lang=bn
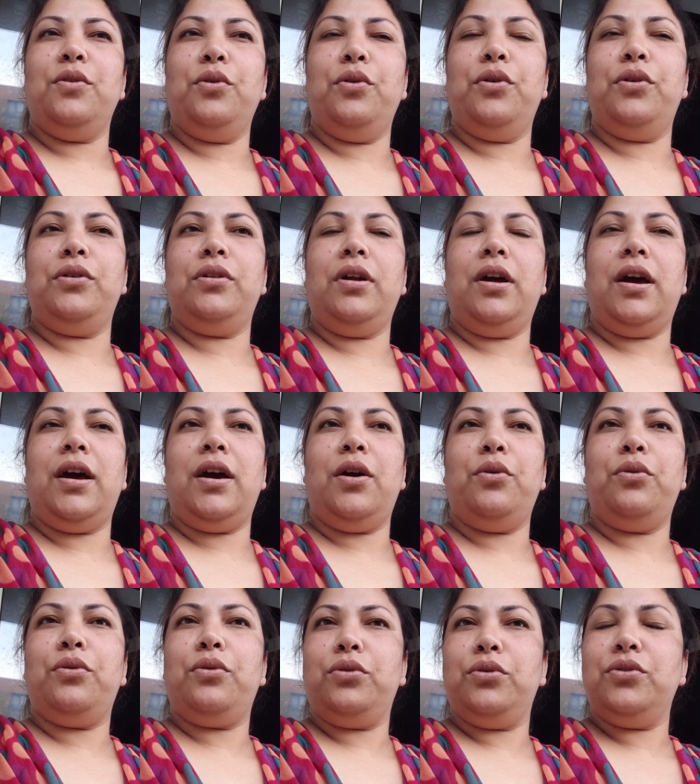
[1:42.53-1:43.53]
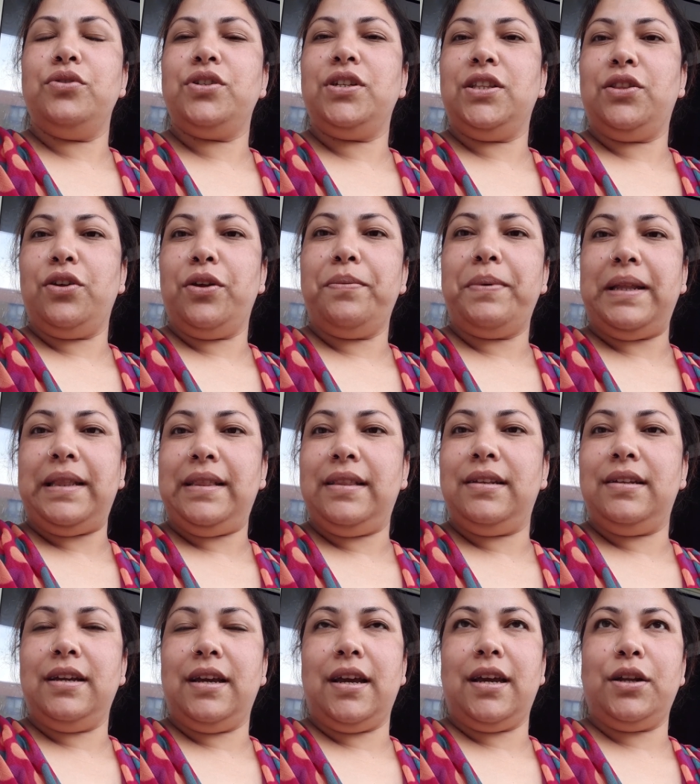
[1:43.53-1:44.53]
ওর রোদসি তো এবার
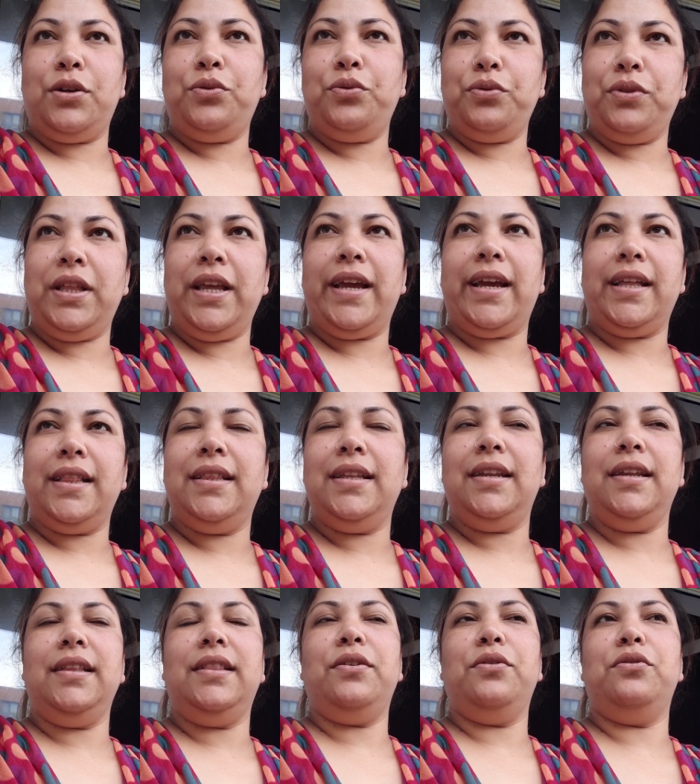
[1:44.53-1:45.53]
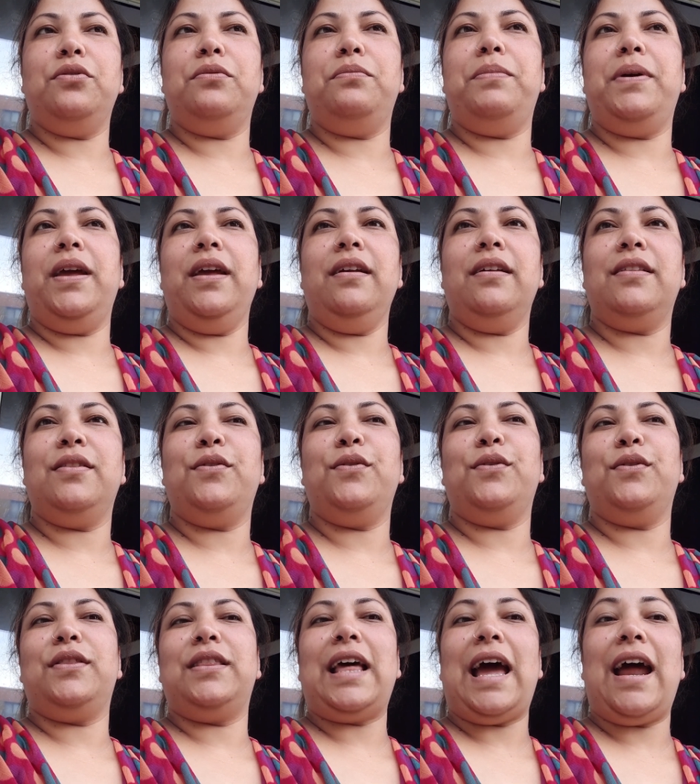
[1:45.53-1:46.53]
টু থেকে থ্রিতে উঠবে তো
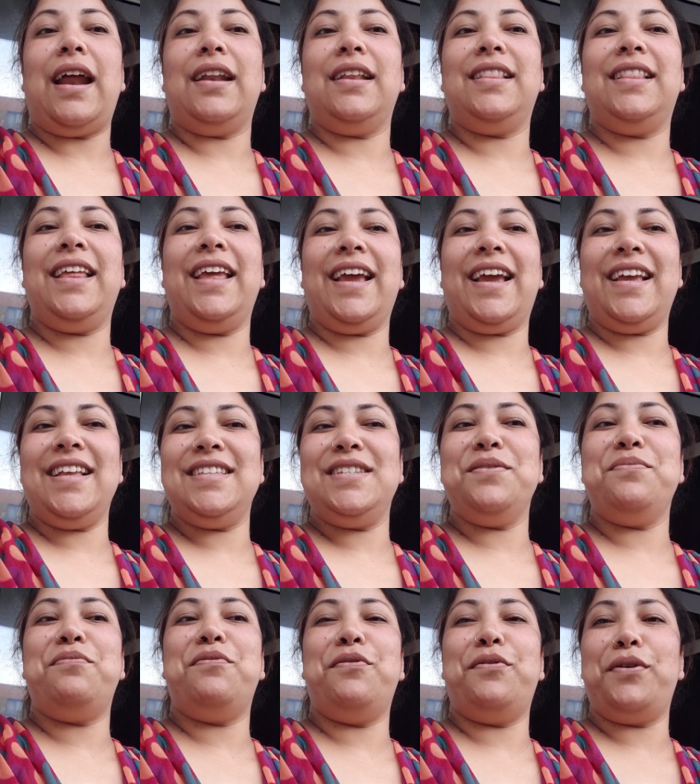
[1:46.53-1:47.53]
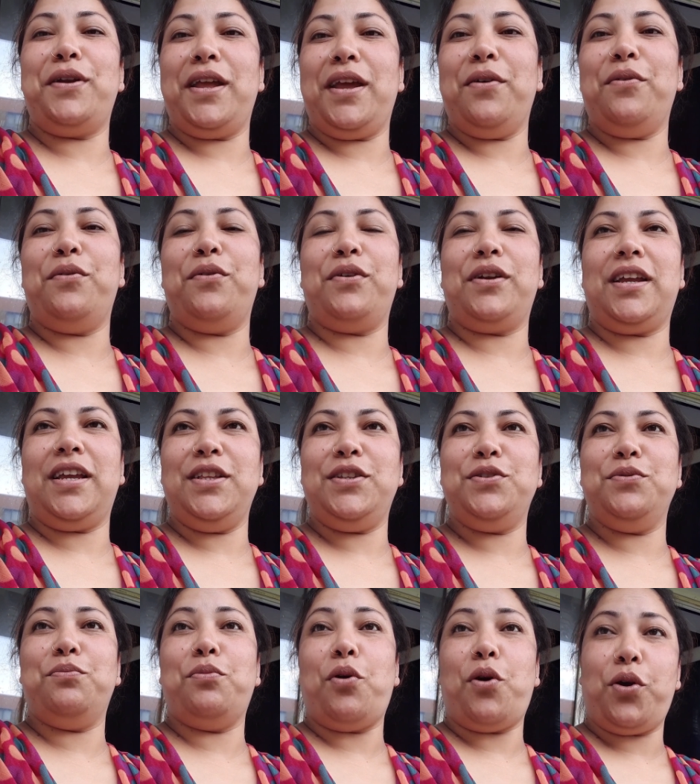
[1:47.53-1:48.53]
তার থেকে যে ফোরে ওর কিছু
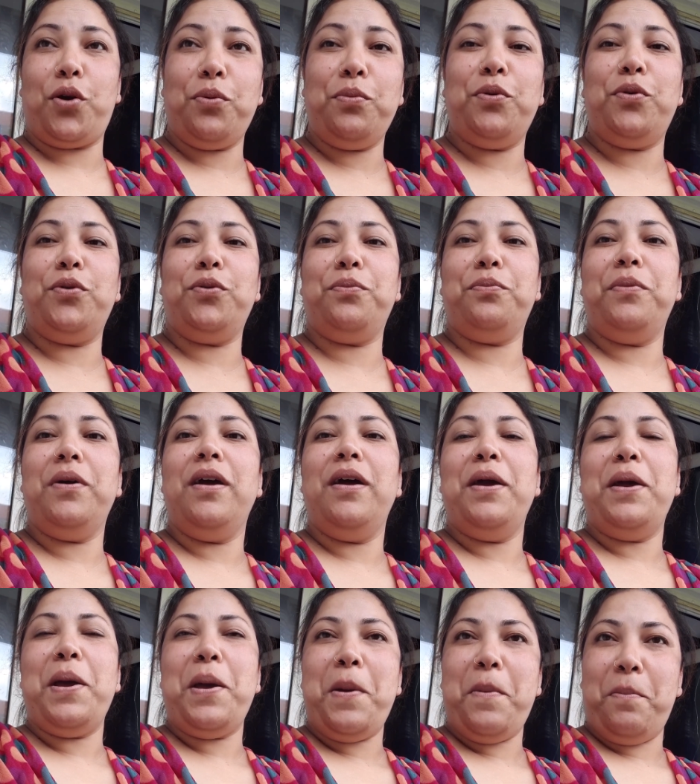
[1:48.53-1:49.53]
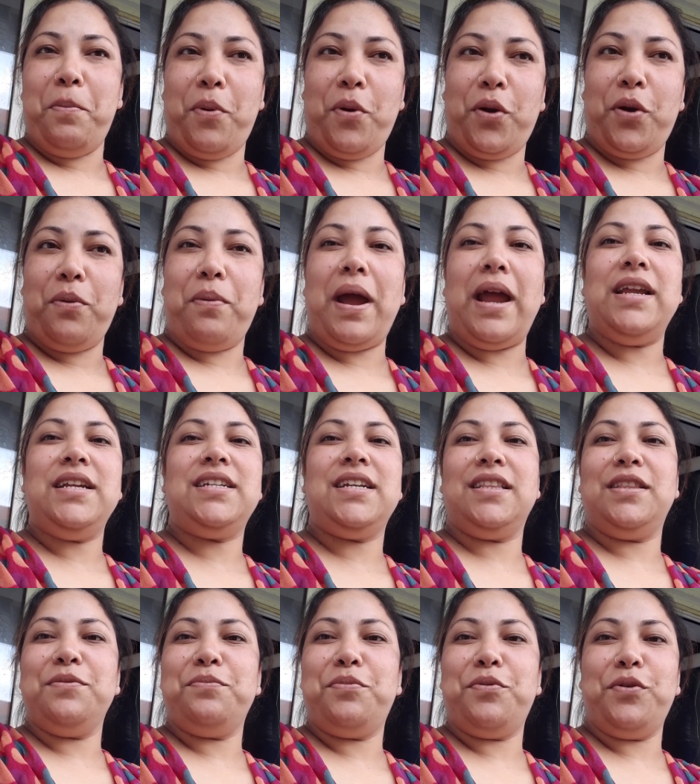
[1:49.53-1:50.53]
বড় বোন বড় ভাইয়ের
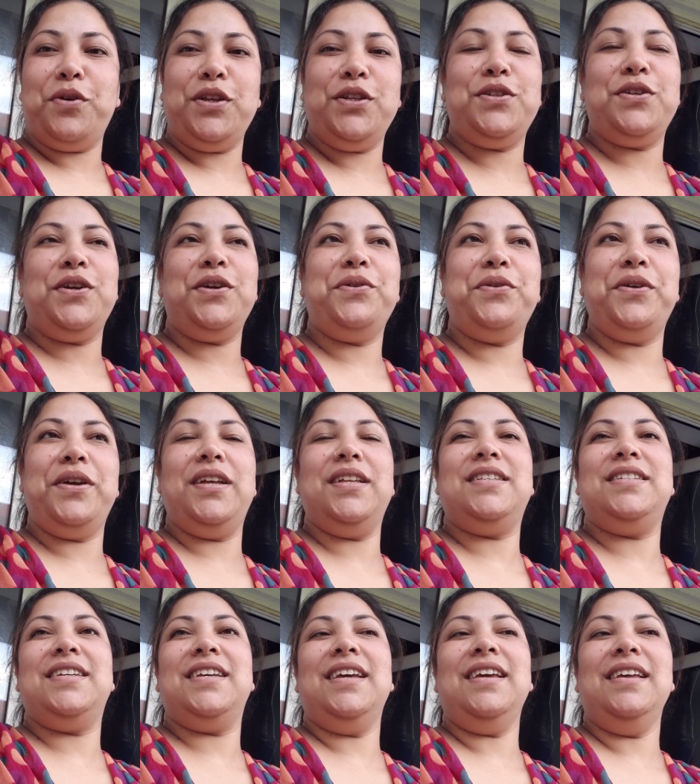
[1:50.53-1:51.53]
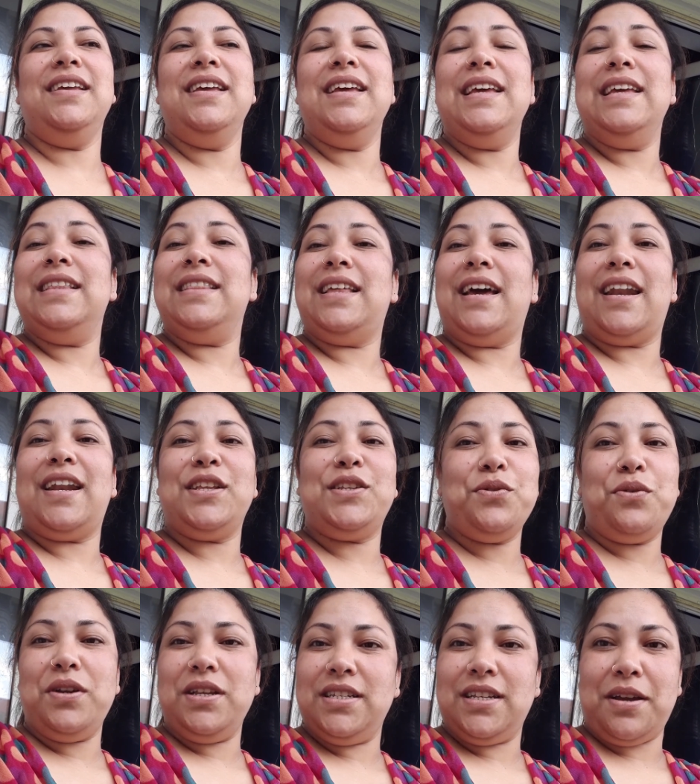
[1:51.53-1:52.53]
সাথে পরিচয় হয়েছে তারা
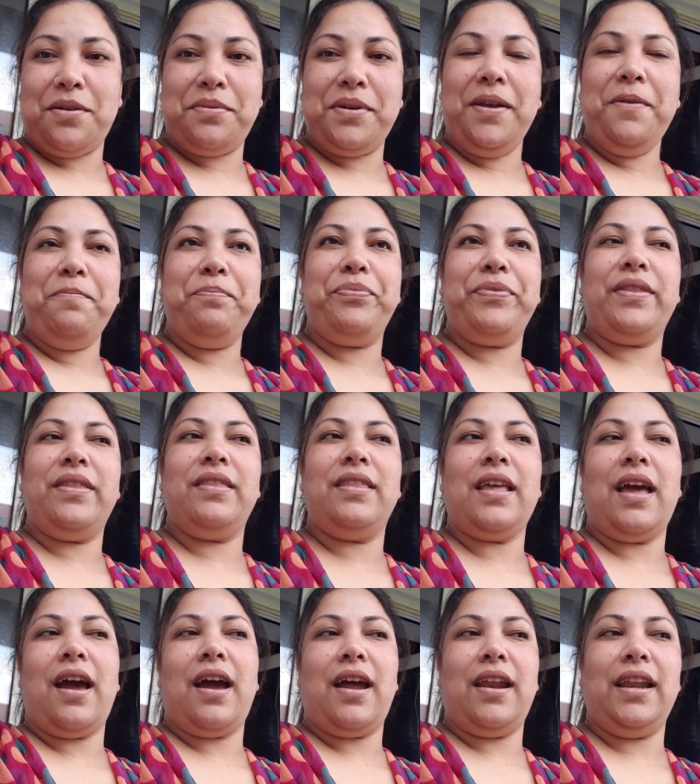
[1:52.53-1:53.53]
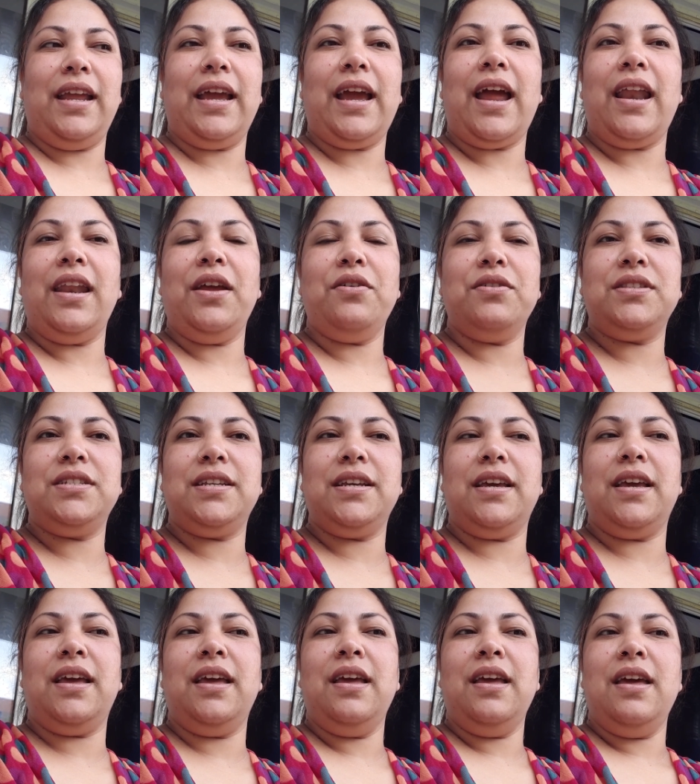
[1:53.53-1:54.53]
চলে যাবে আর এখানে হচ্ছে
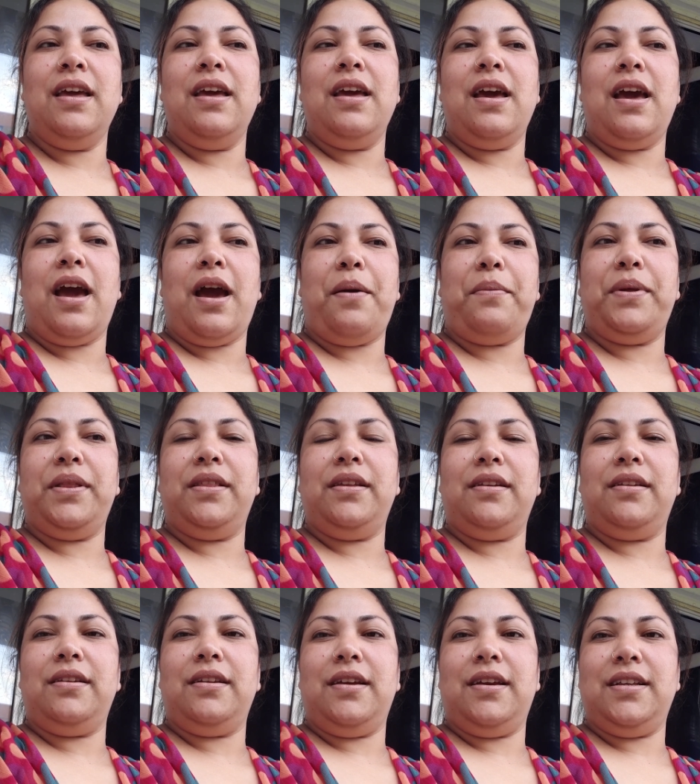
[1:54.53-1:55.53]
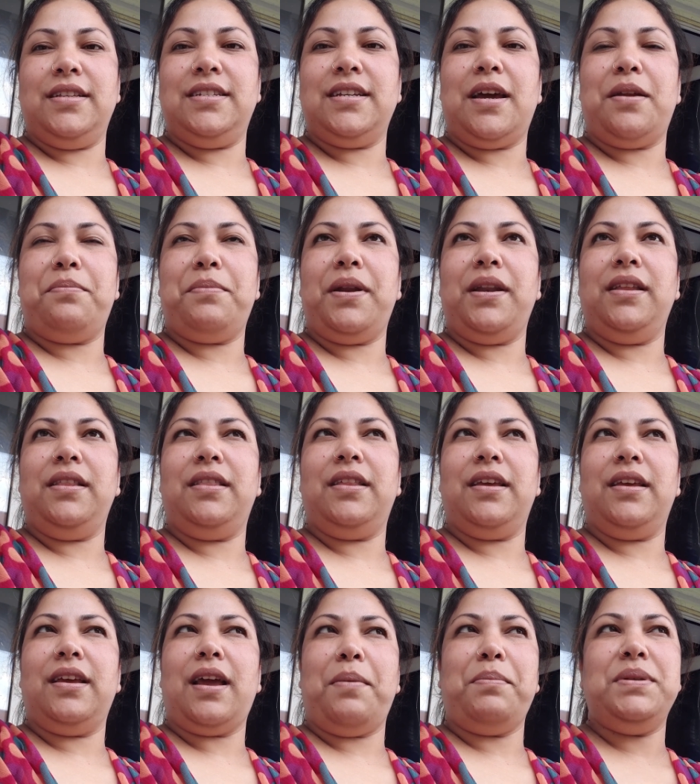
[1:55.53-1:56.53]
আমাদের জার্মানিতে
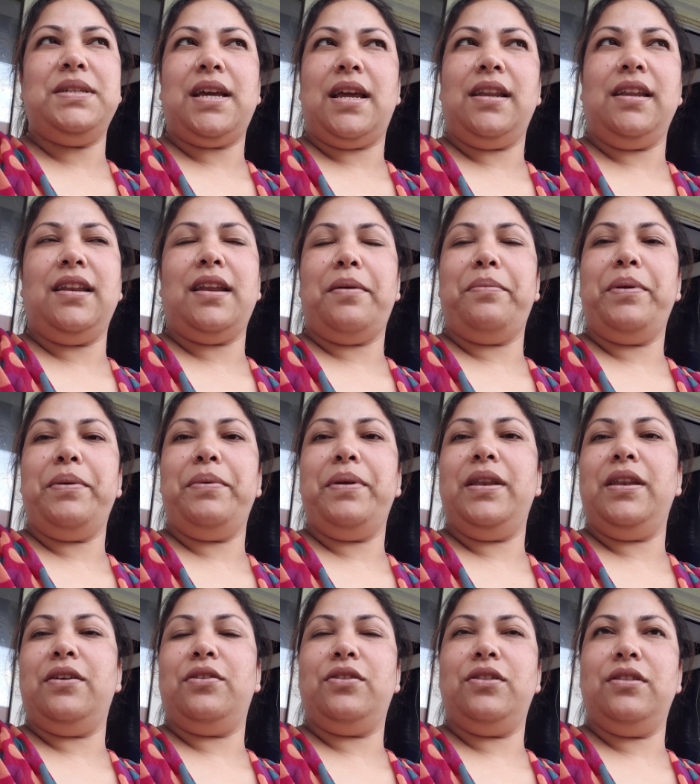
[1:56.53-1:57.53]
আমি জানি না বিভিন্ন